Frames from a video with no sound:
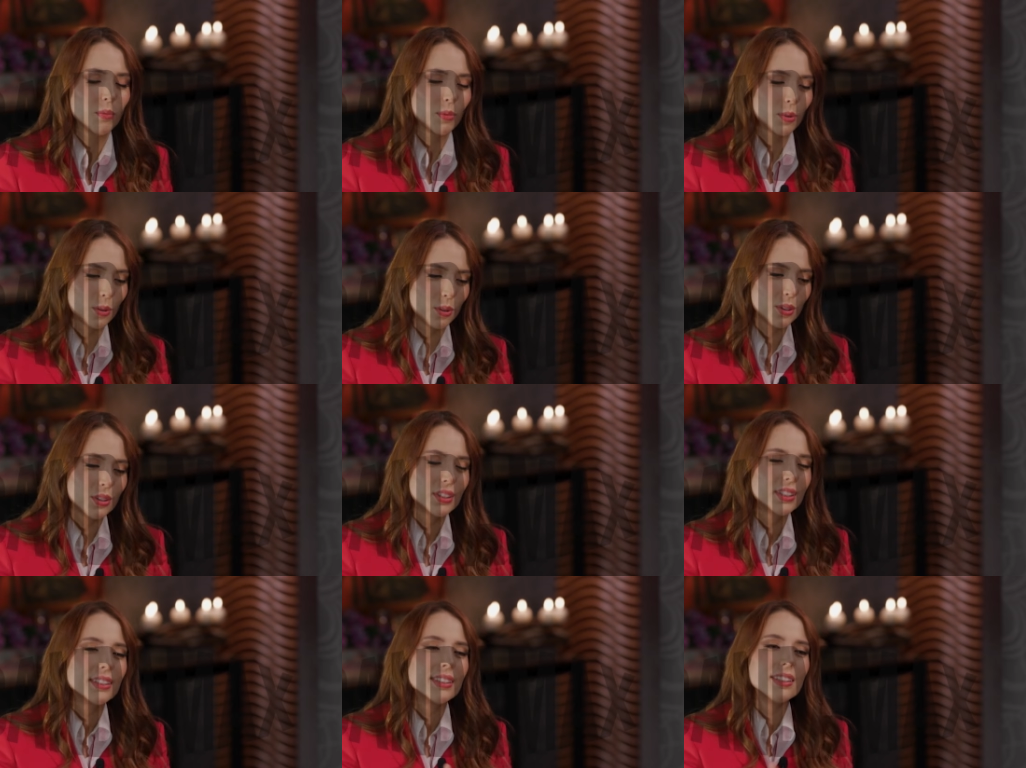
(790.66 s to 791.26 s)

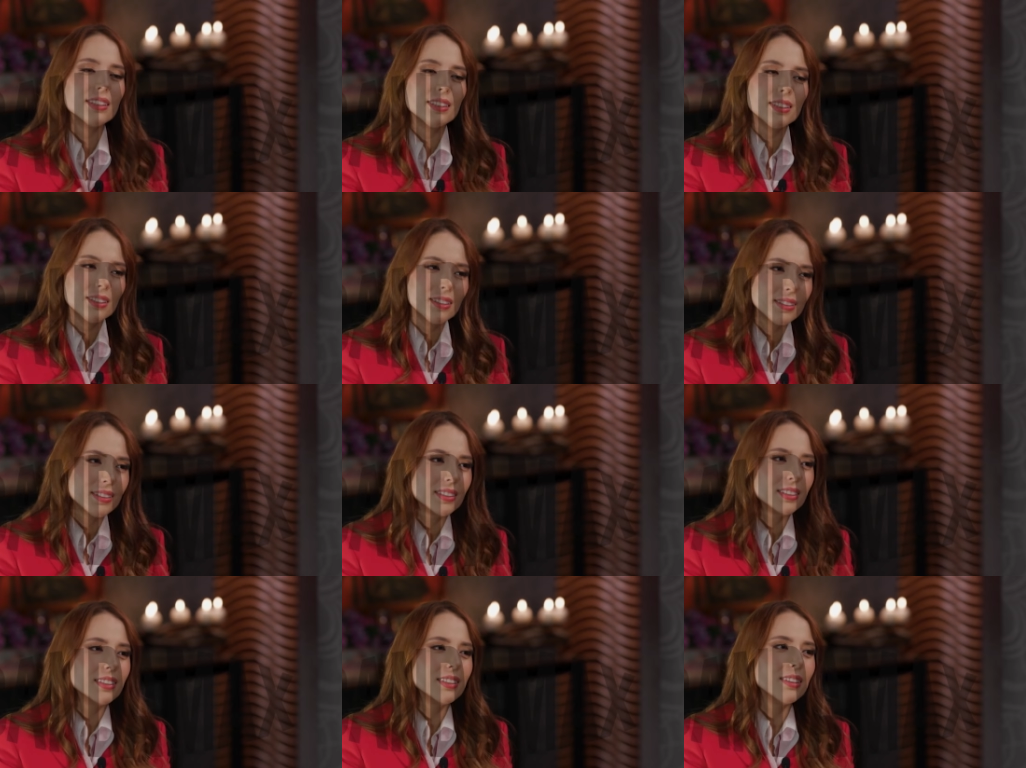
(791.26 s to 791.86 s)
como
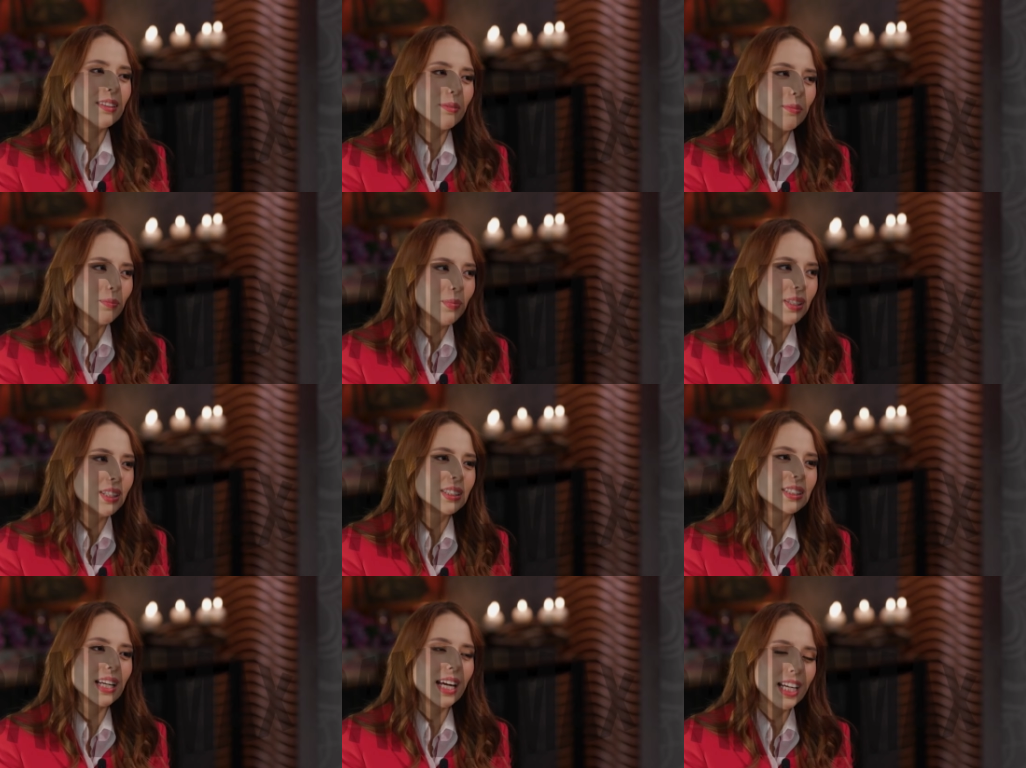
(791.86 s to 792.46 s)

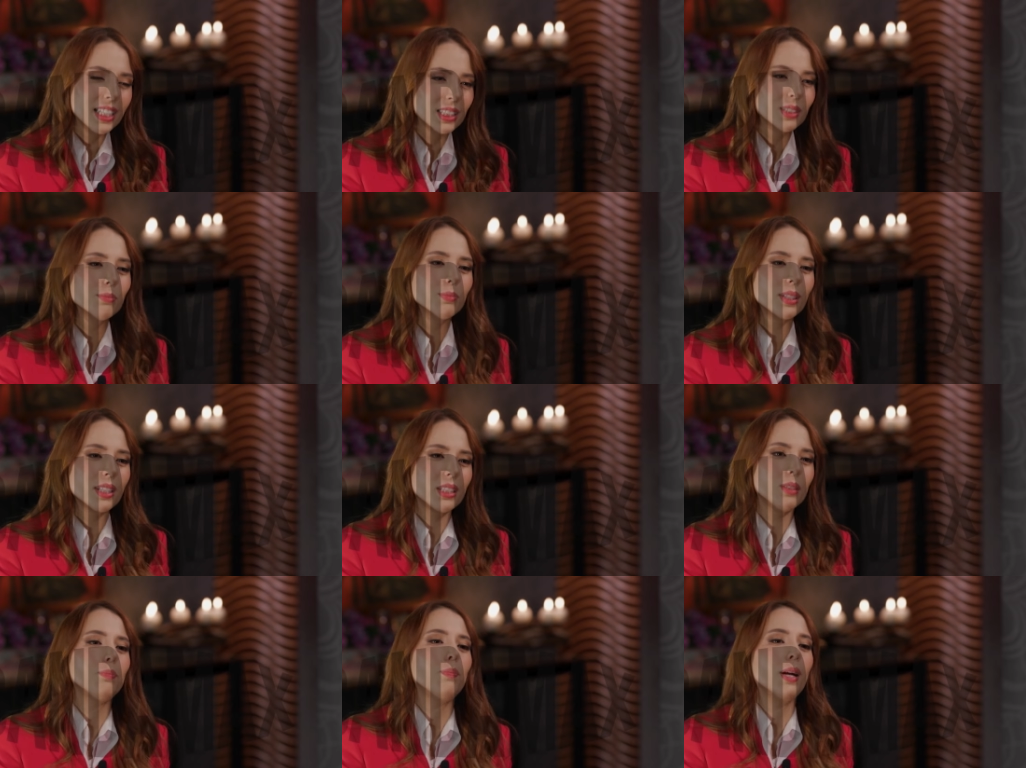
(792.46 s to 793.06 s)
mis raíces
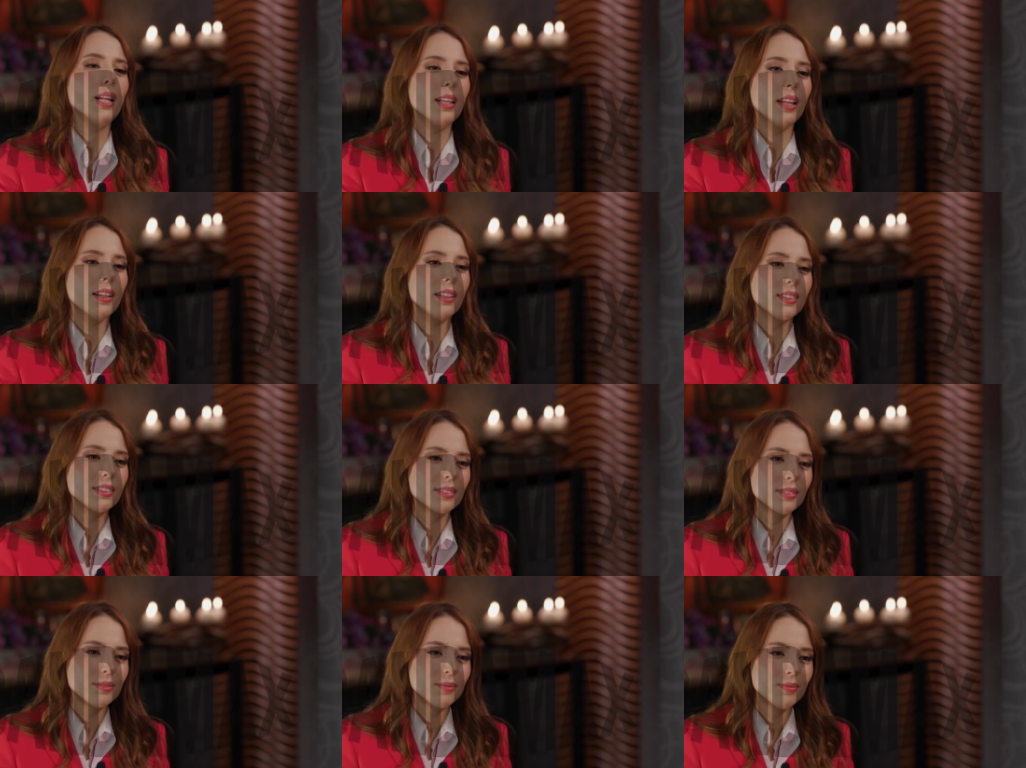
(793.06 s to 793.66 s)
me
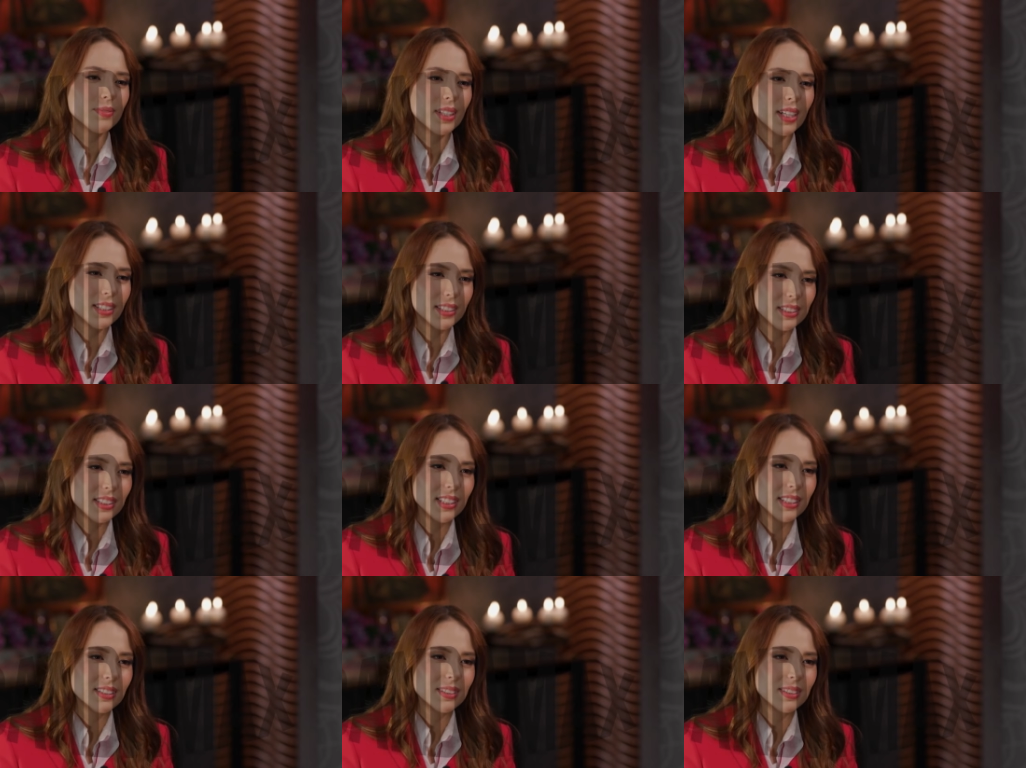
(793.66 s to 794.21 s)
respaldan es que